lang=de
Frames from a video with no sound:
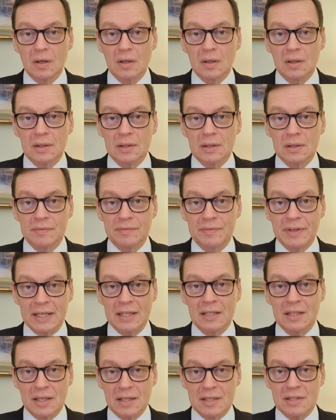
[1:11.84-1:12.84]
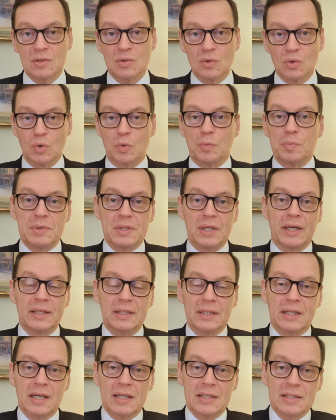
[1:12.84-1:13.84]
äh, wenn es um
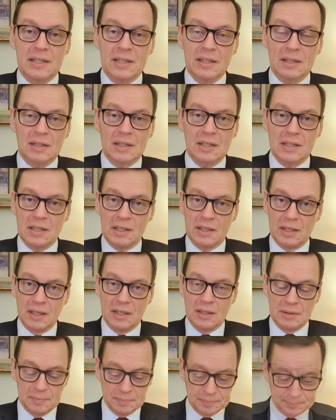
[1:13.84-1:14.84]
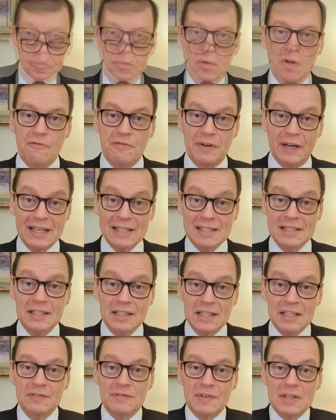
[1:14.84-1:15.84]
seine geistlichen Kinder geht. Vergessen Sie
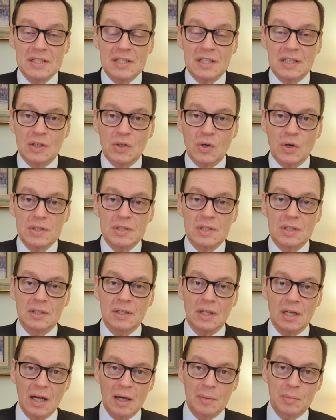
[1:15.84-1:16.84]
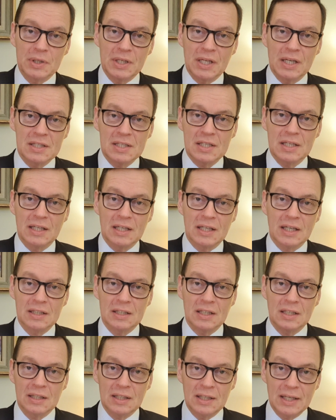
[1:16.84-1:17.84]
nicht, wenn Sie hier neu sind, abonnieren Sie den
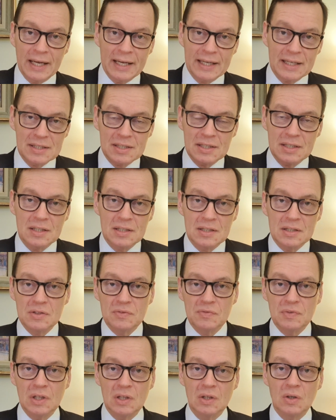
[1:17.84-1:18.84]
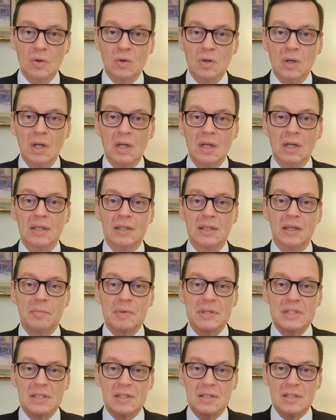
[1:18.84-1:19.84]
Kanal, liken Sie dieses Video,
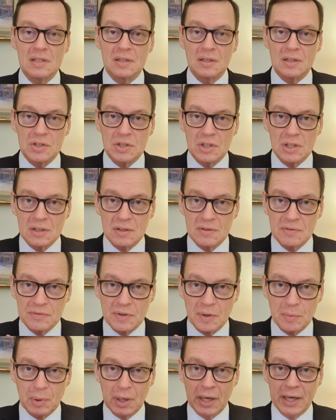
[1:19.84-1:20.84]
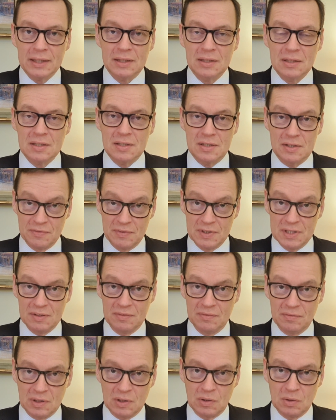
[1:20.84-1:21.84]
damit sich diese Geschichten verbreiten. Sie
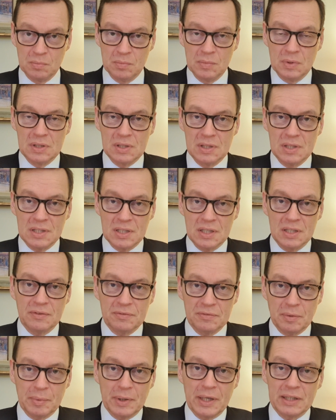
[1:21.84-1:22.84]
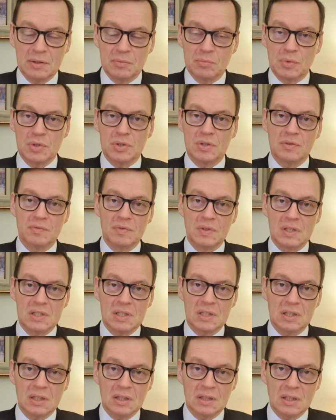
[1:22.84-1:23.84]
wissen, warum sie sich verbreiten müssen. Wir
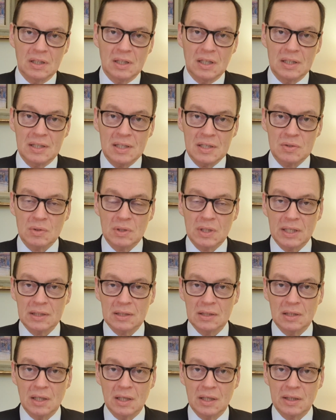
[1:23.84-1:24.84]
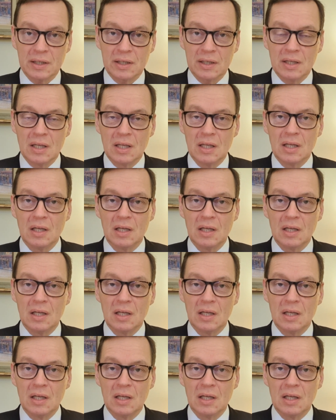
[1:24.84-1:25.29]
sind in einer desolaten Lage.